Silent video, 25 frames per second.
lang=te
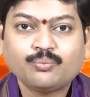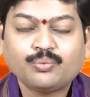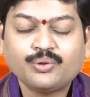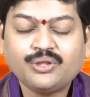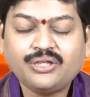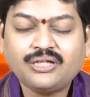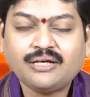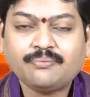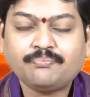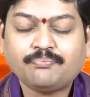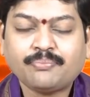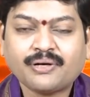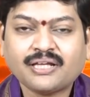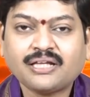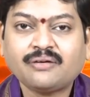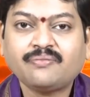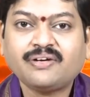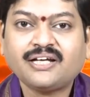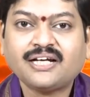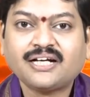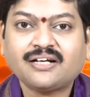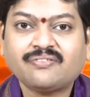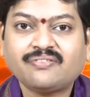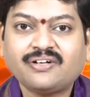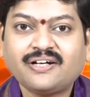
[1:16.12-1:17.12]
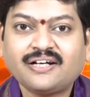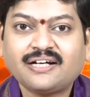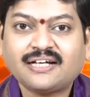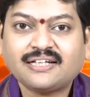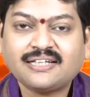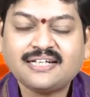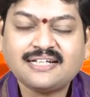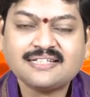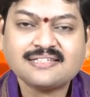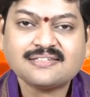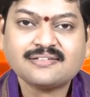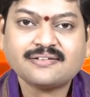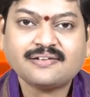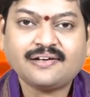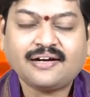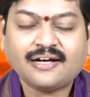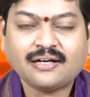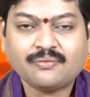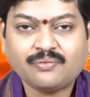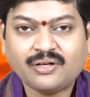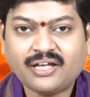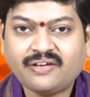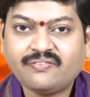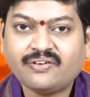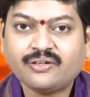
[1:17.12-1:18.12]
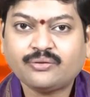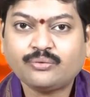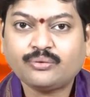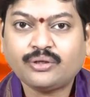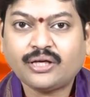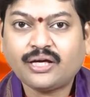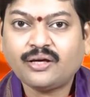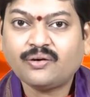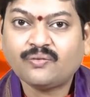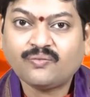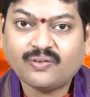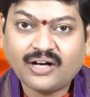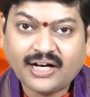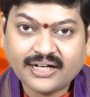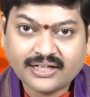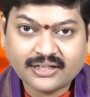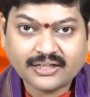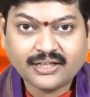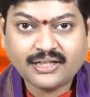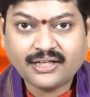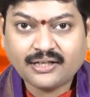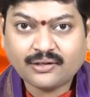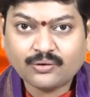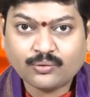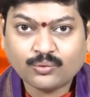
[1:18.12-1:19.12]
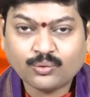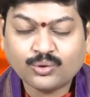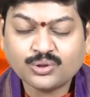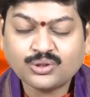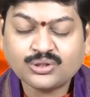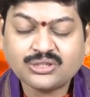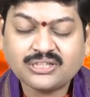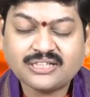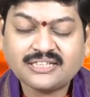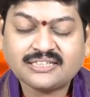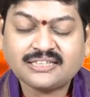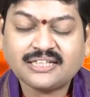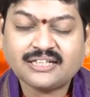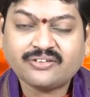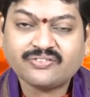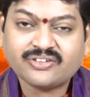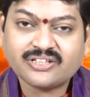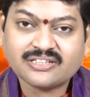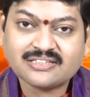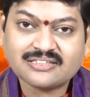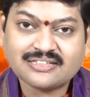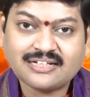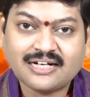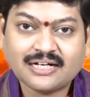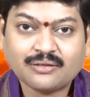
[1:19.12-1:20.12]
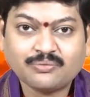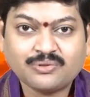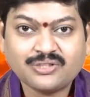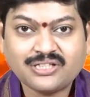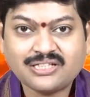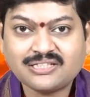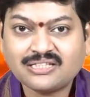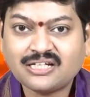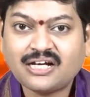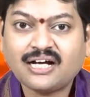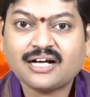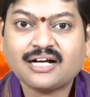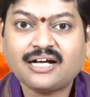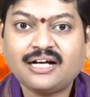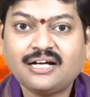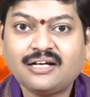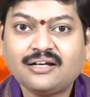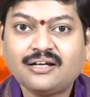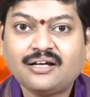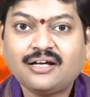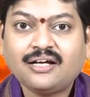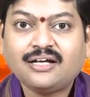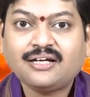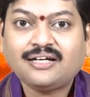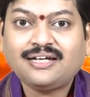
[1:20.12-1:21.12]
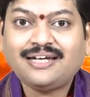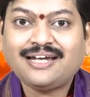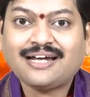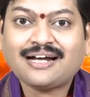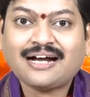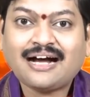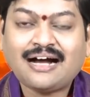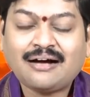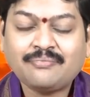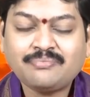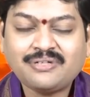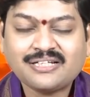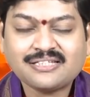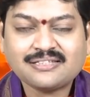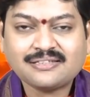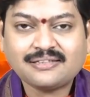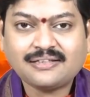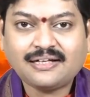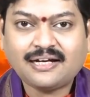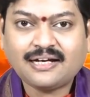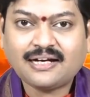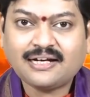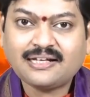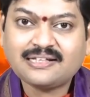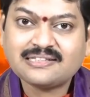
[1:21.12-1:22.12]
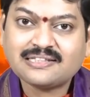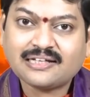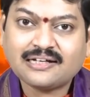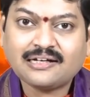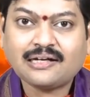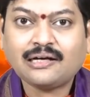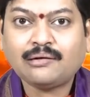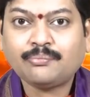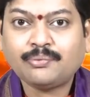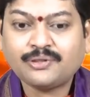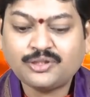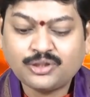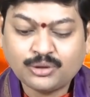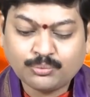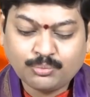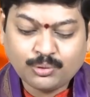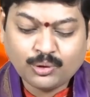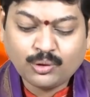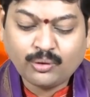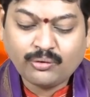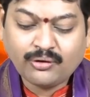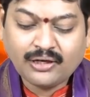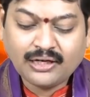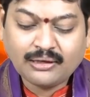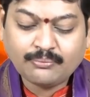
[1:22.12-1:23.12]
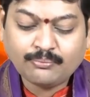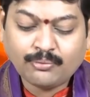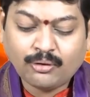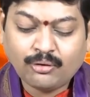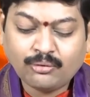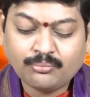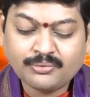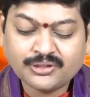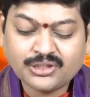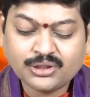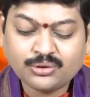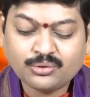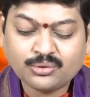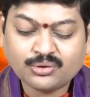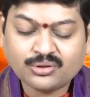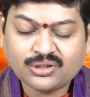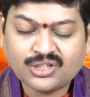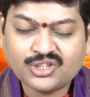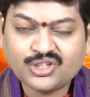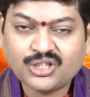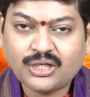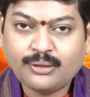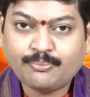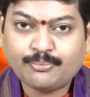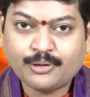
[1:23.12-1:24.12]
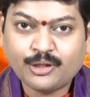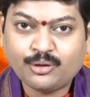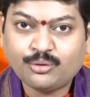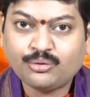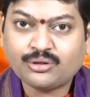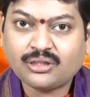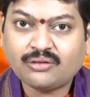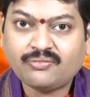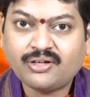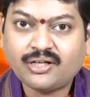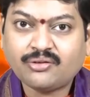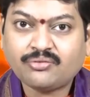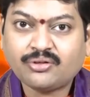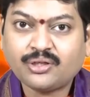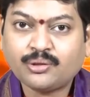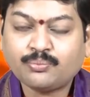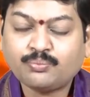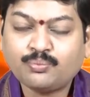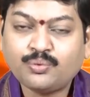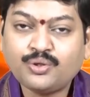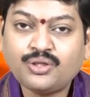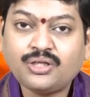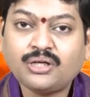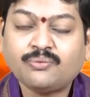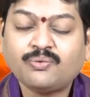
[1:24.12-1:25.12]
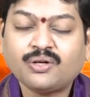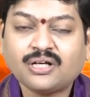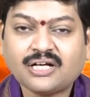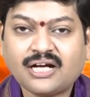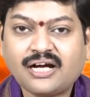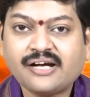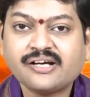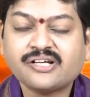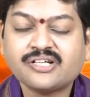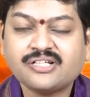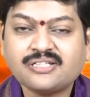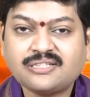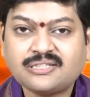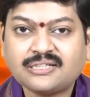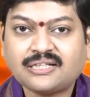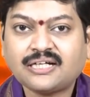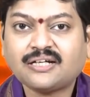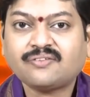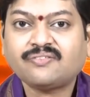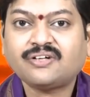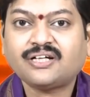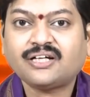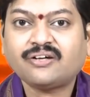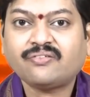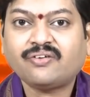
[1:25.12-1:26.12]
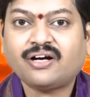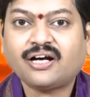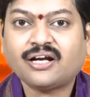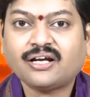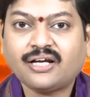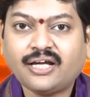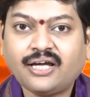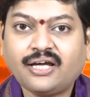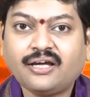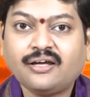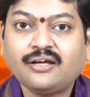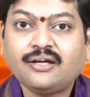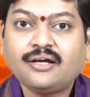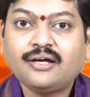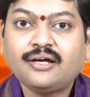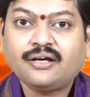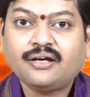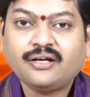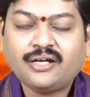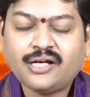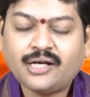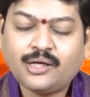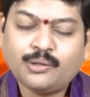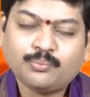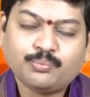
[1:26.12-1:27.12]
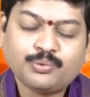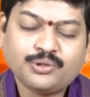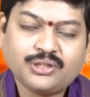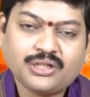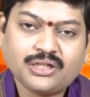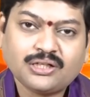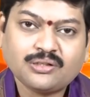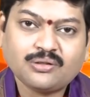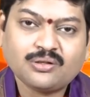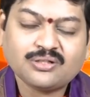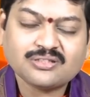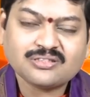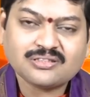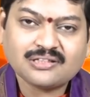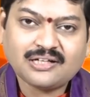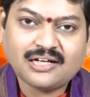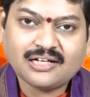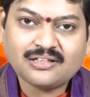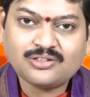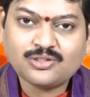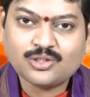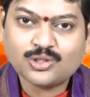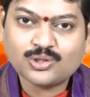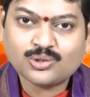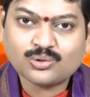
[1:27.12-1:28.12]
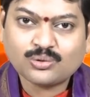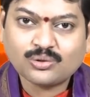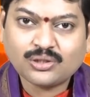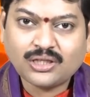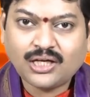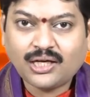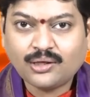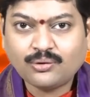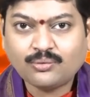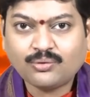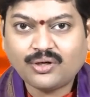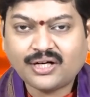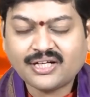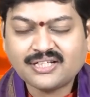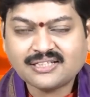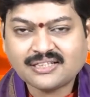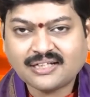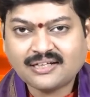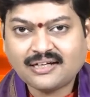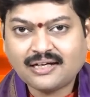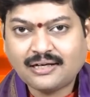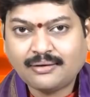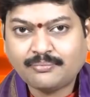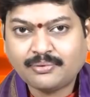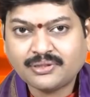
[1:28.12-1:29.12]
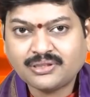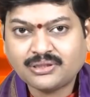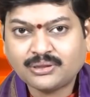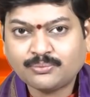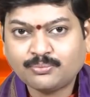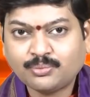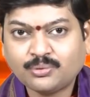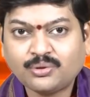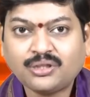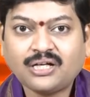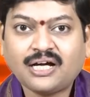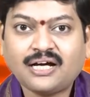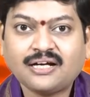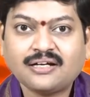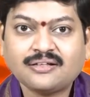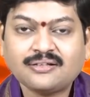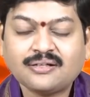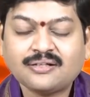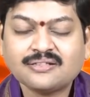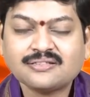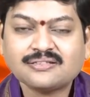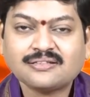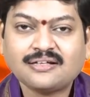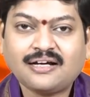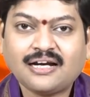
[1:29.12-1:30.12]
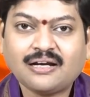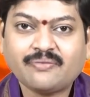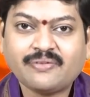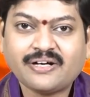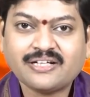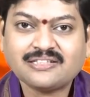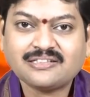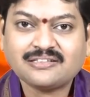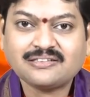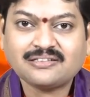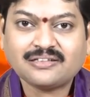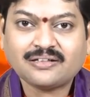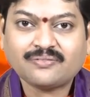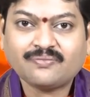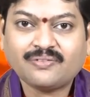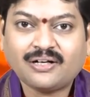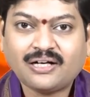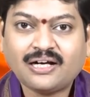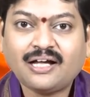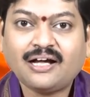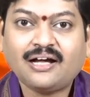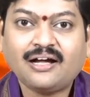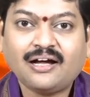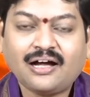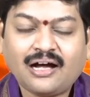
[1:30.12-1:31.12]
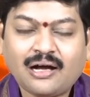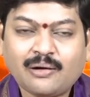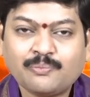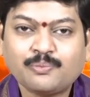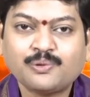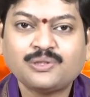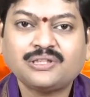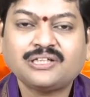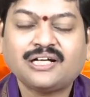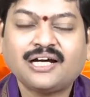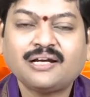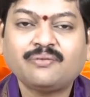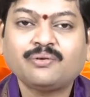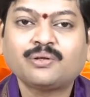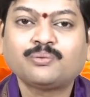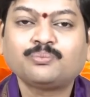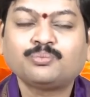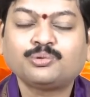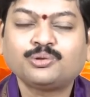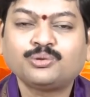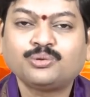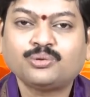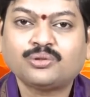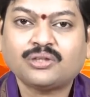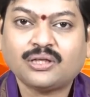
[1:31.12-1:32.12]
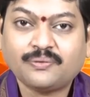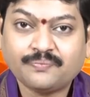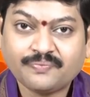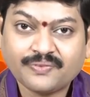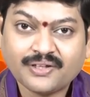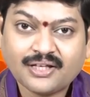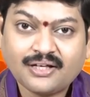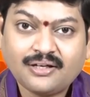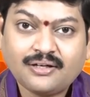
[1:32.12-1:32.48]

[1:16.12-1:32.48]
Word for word: పుణ్యప్రదమైనటువంటి నదీ స్నానములు ఏవైతే ఉన్నాయో వాటిని రోజు చేసేటువంటి స్నానము చేశాక ఈ కామ్య స్నానానికి సంకల్పం చెప్పుకోవాలి భౌమ చతుర్దశి ప్రయుక్తమైనటువంటి పుణ్యమును కాంక్షించినటువంటి వాడని నేను ఈ పుణ్యనదిలో స్నానం చేస్తున్నాను అని సంకల్పం చెప్పుకొని ఆ నదిలో స్నానం ఆచరించడం వలన ఆ పుణ్యాన్ని మనం పొందుతాం